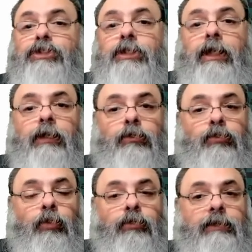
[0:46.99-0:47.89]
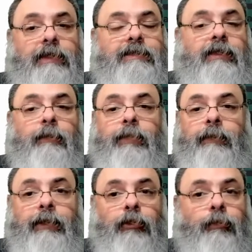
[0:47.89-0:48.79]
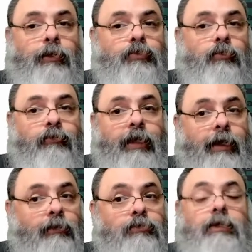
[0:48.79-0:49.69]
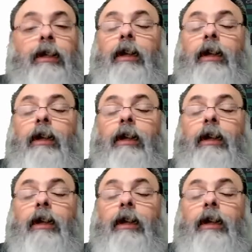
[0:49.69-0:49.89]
dinheiro todo que está sendo imprimido pelos governos.